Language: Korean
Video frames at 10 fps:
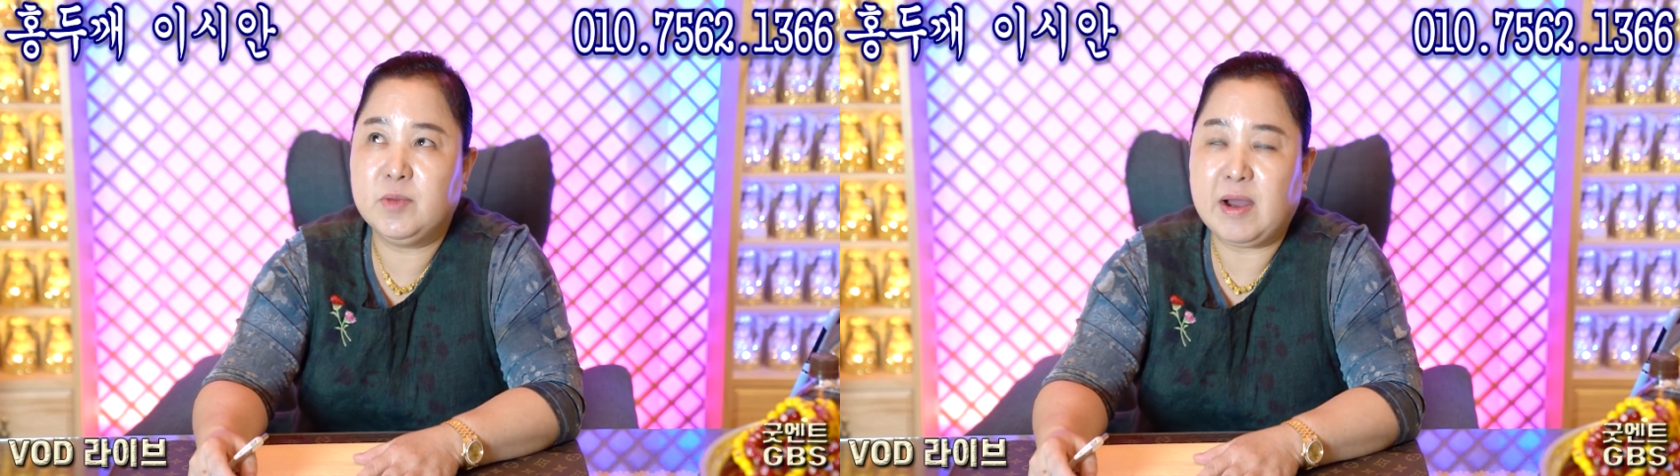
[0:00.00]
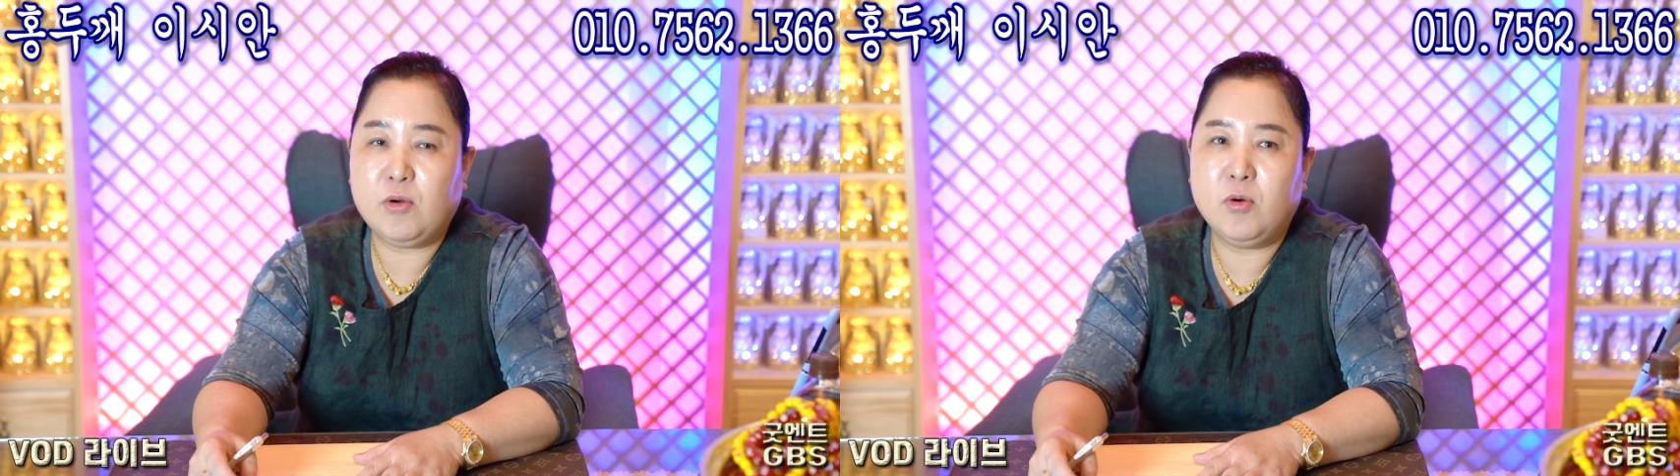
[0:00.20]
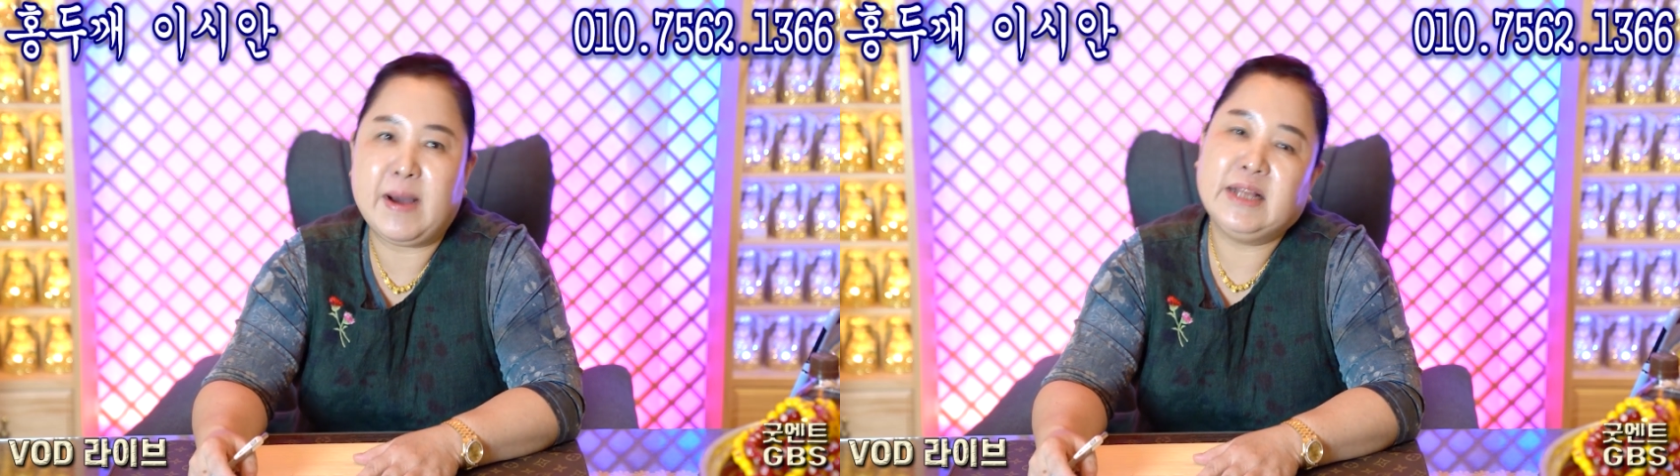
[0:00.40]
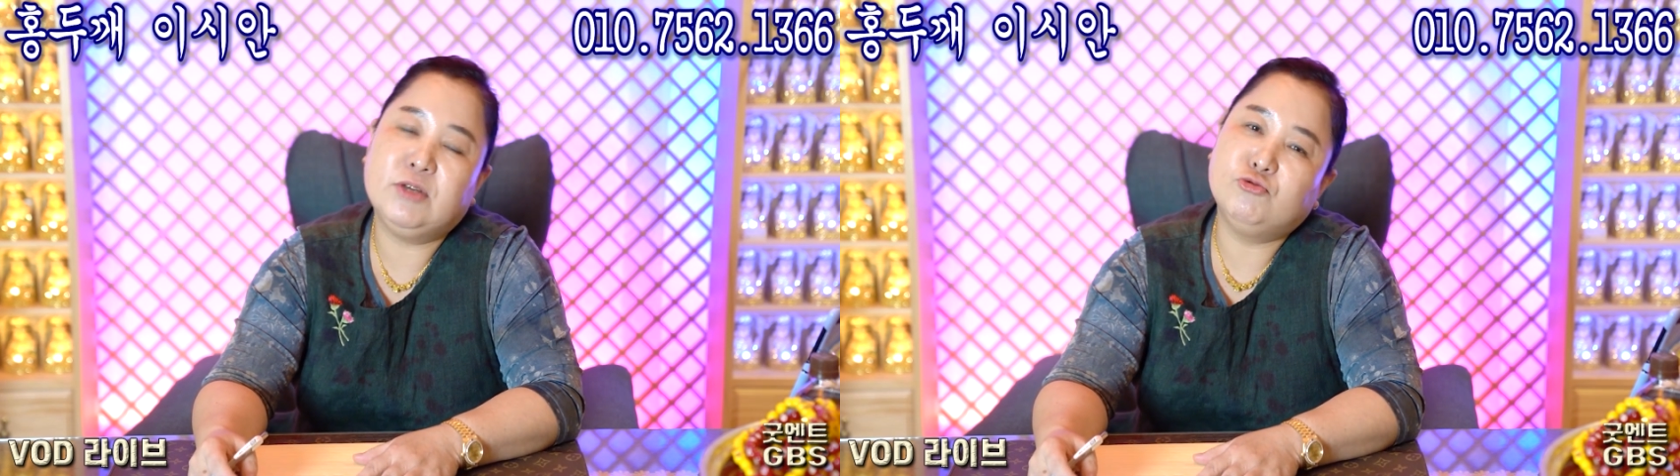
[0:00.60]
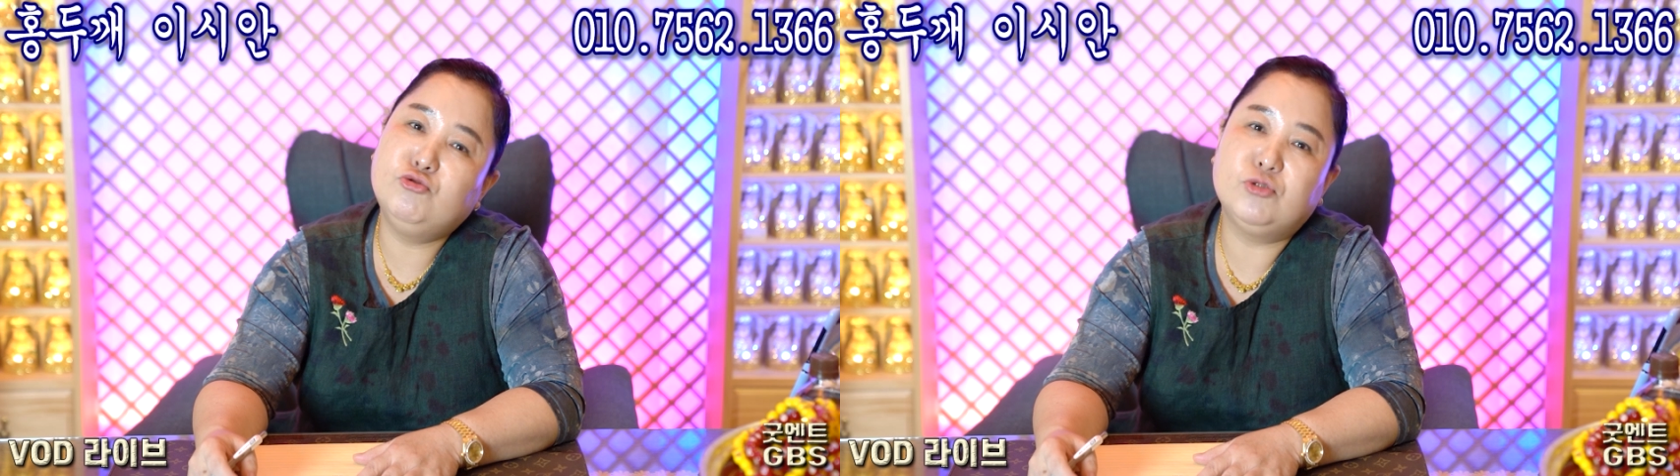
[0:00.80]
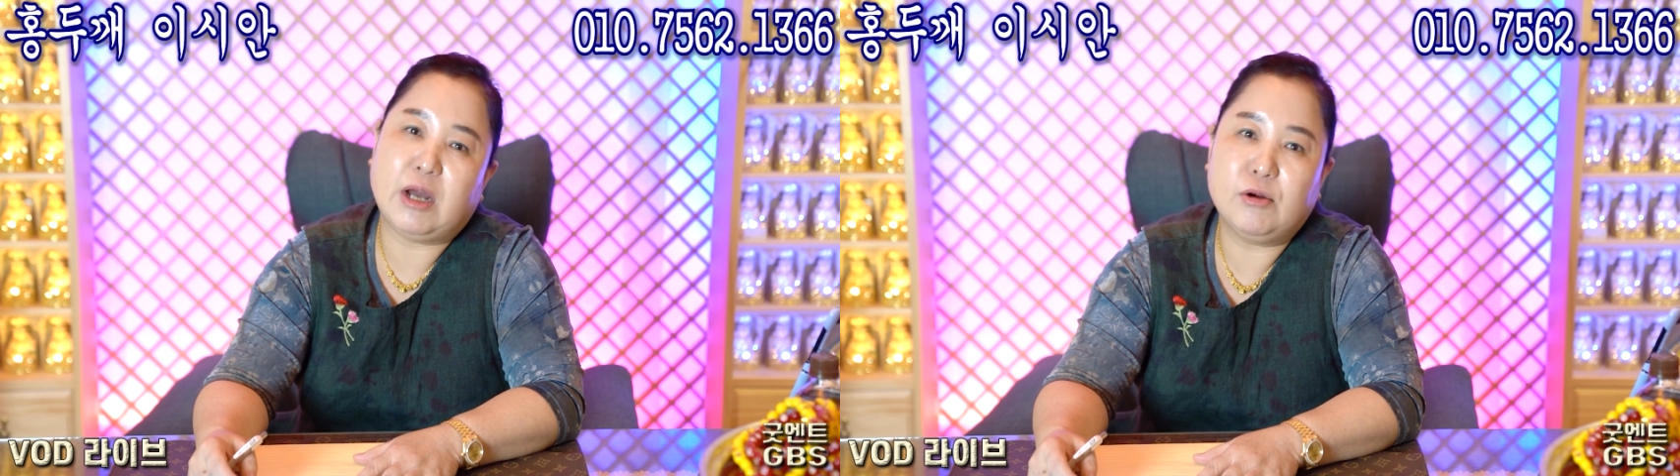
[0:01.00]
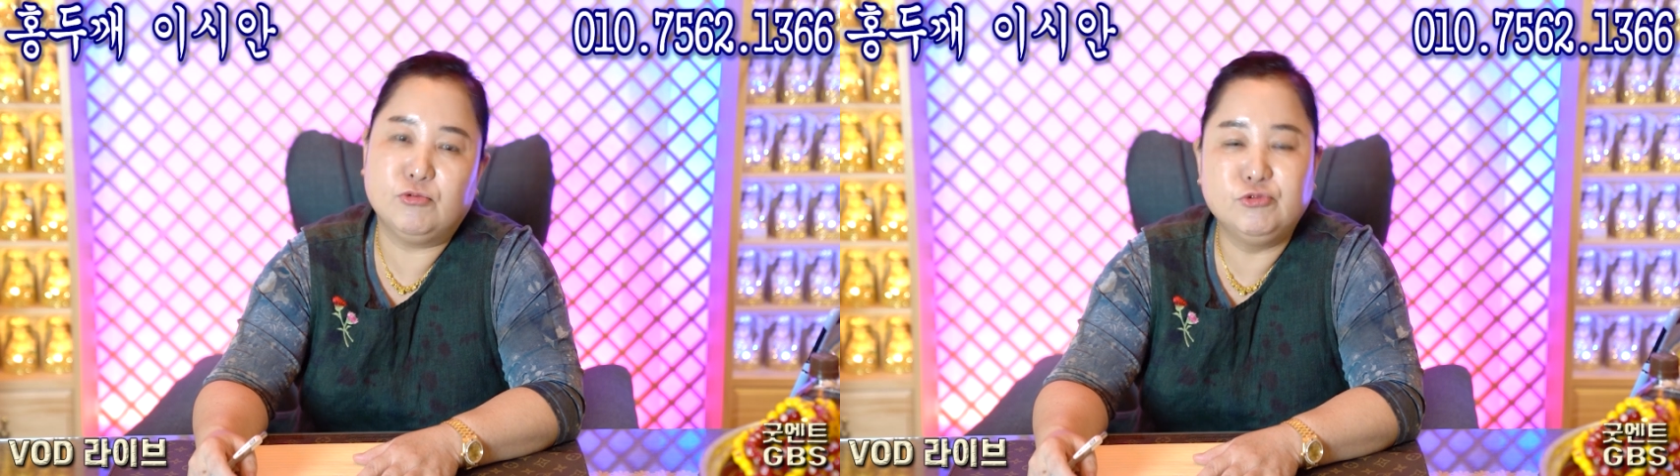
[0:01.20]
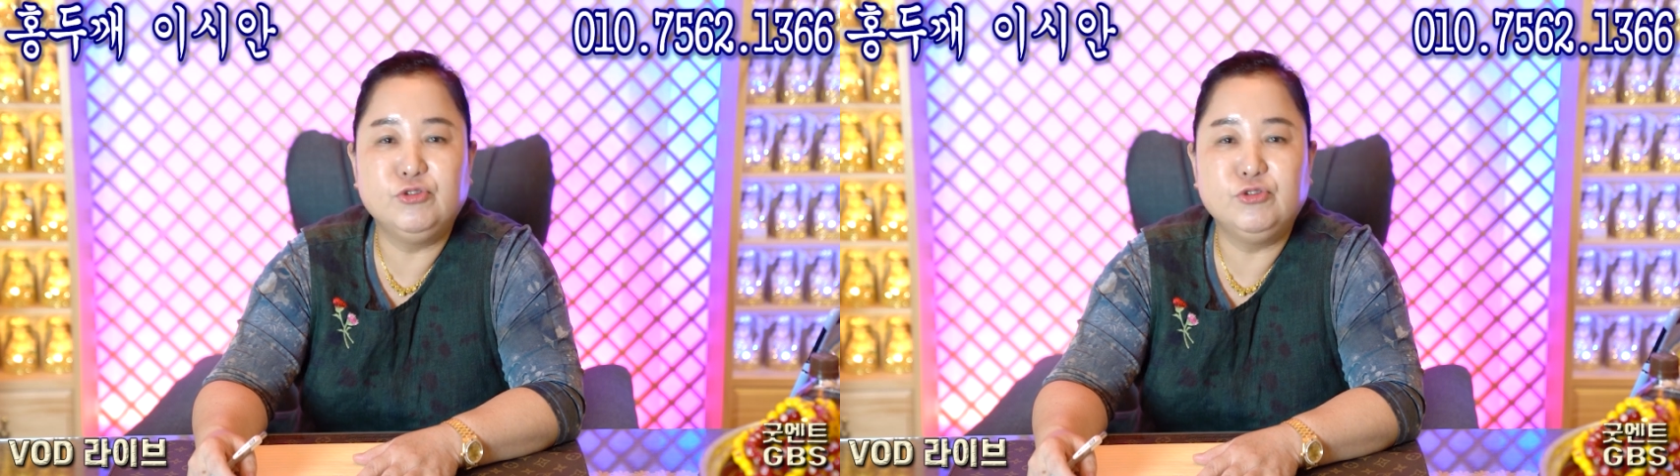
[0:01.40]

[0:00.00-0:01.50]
많고 많이 우울하고 음.